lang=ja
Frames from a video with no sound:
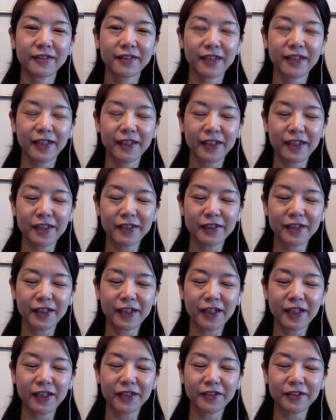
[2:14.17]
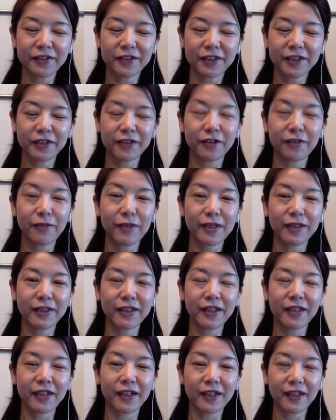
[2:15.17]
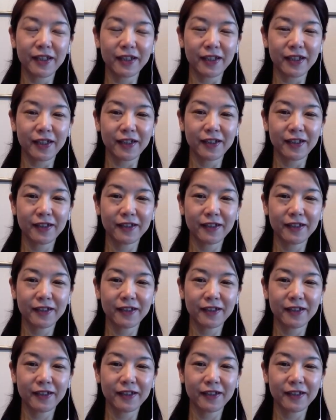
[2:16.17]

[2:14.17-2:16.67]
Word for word: 伝えてくれない上司に困っているあなた